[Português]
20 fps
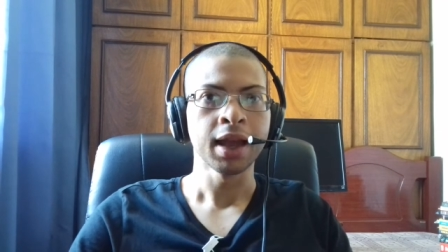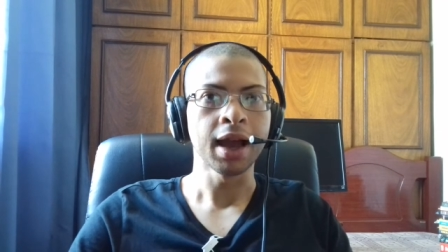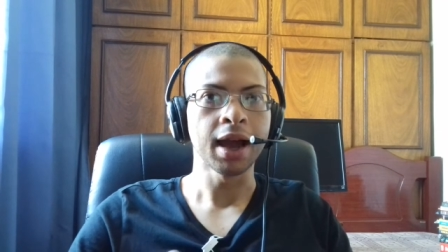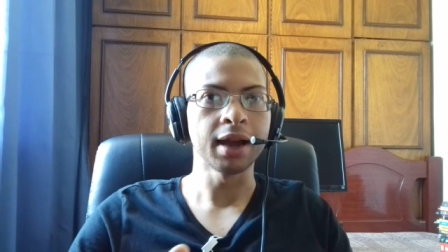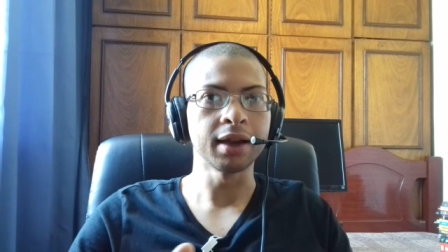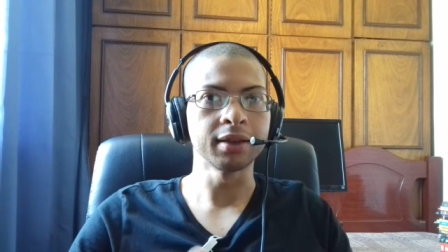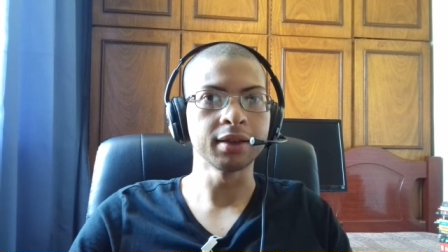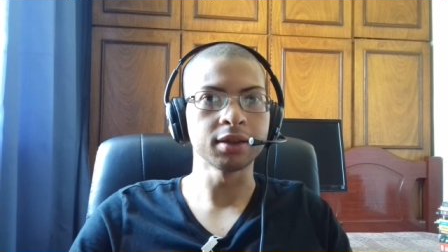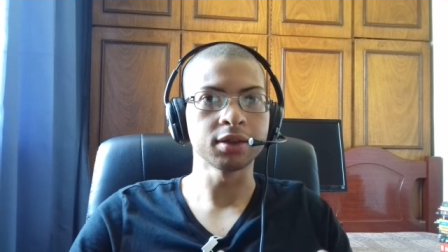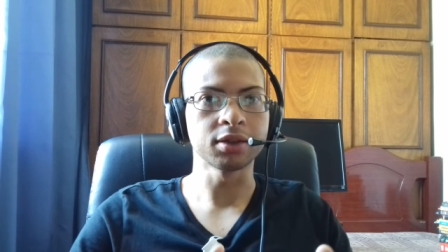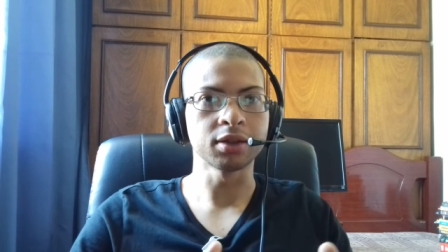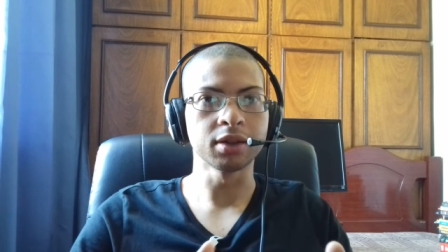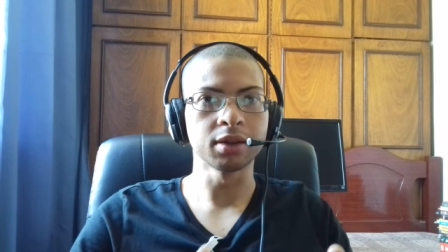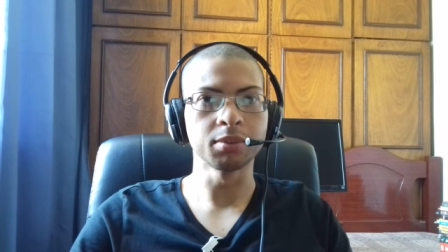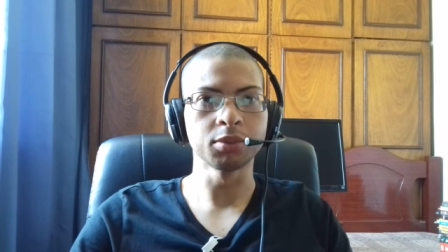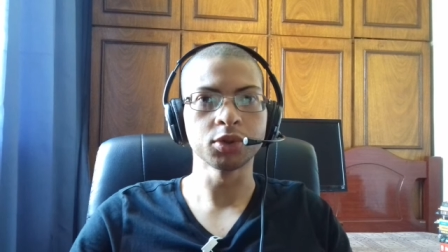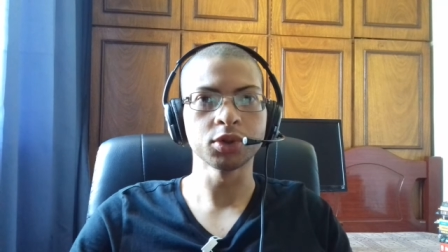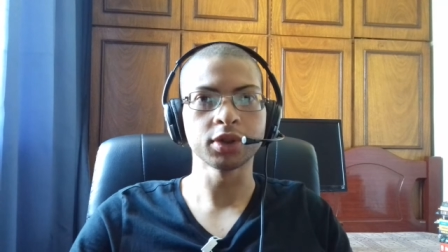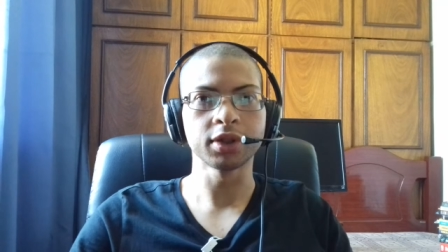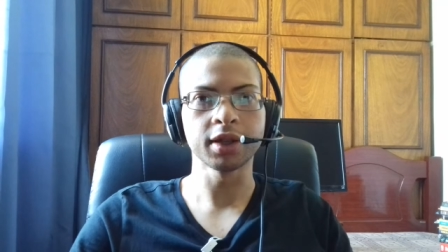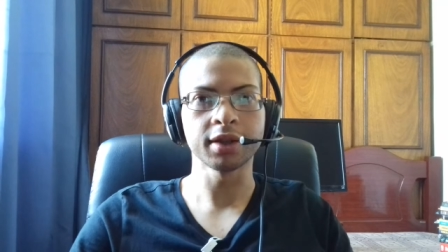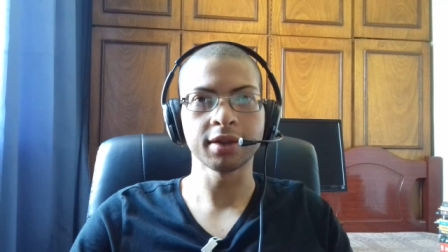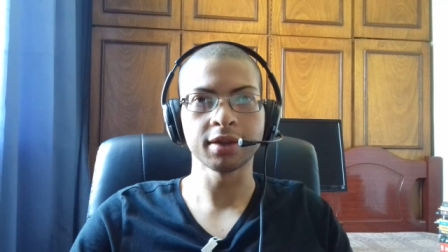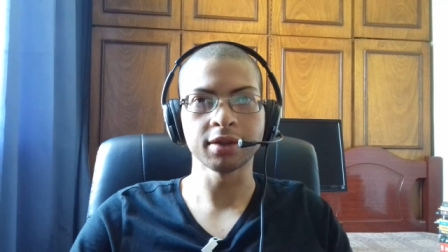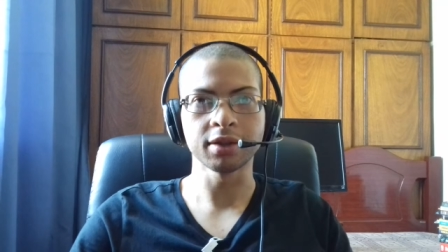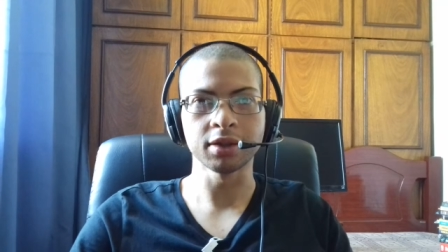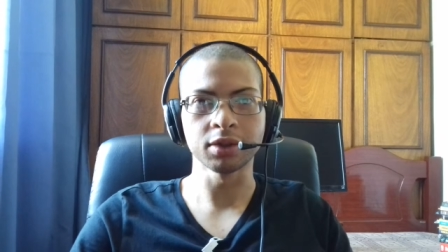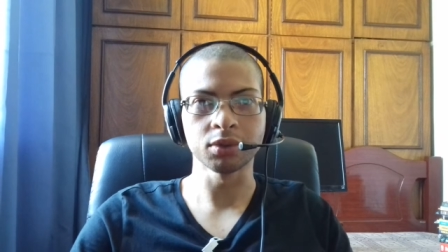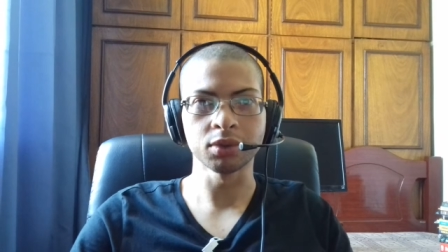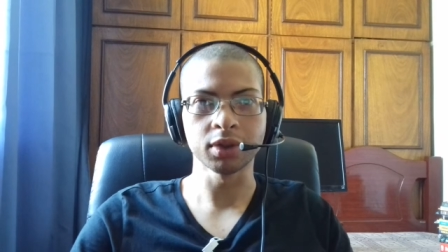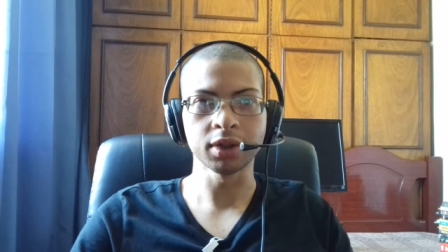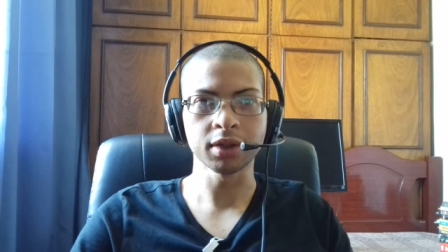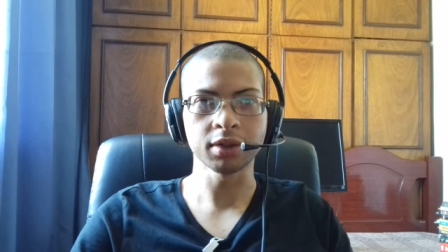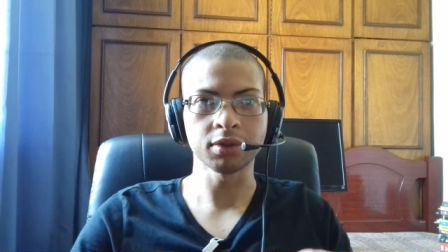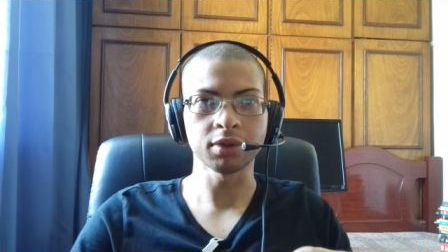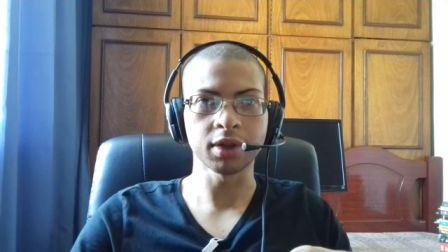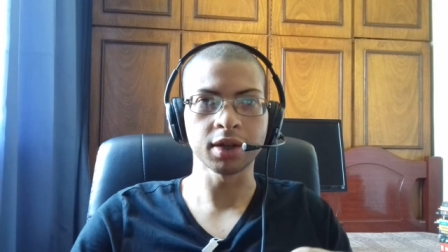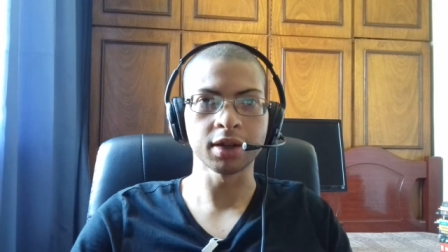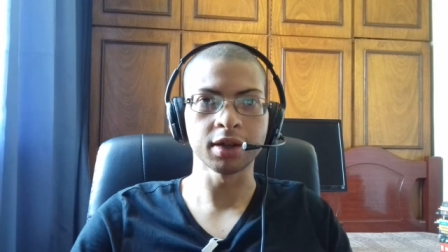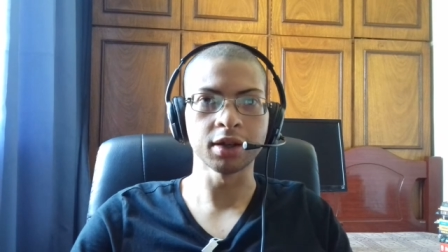Ainda estamos decidindo
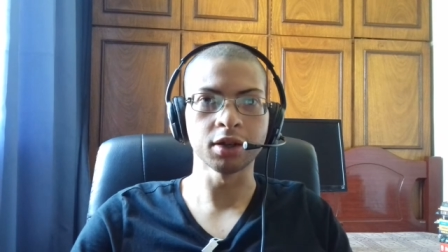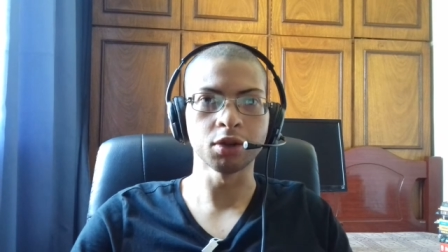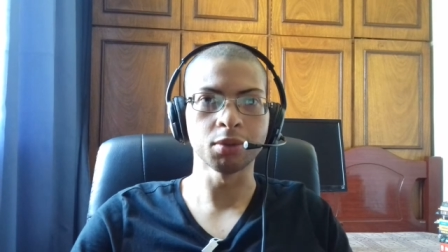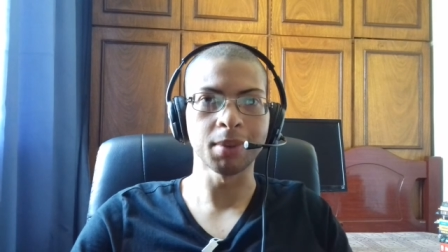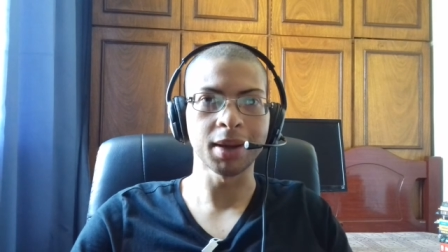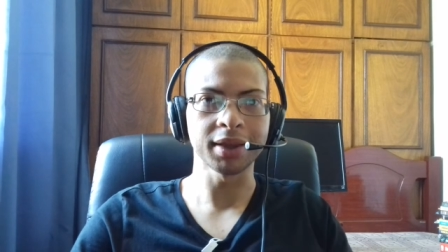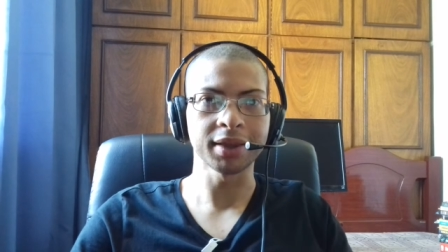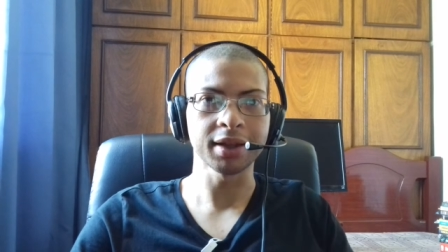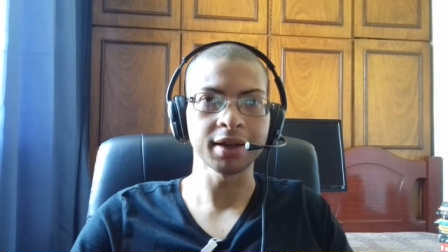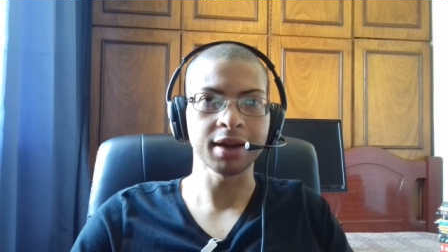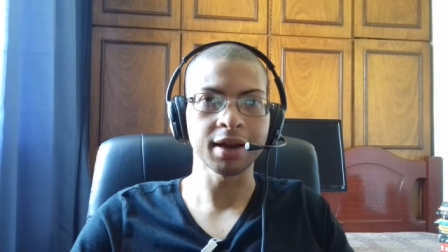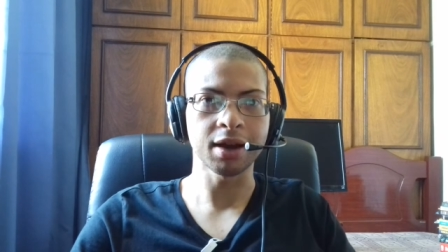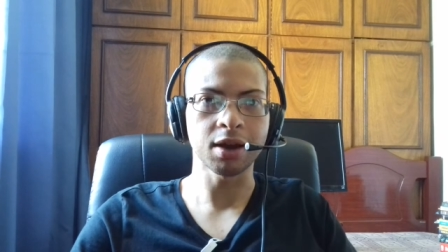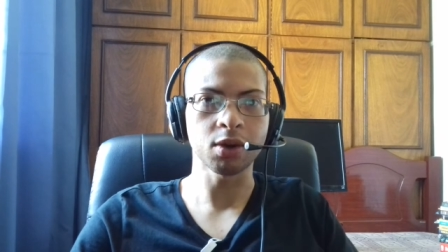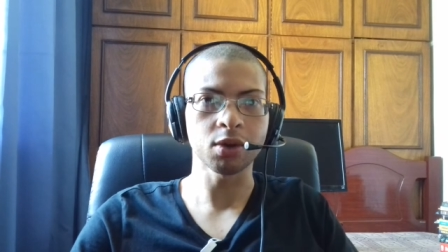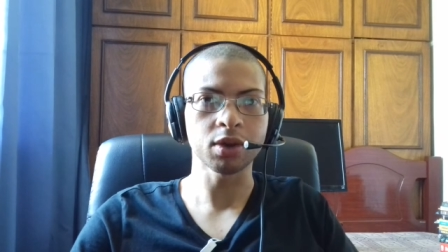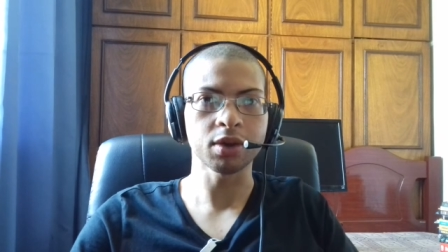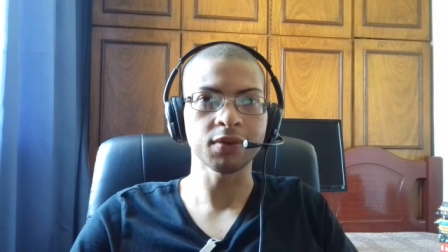isso e criando material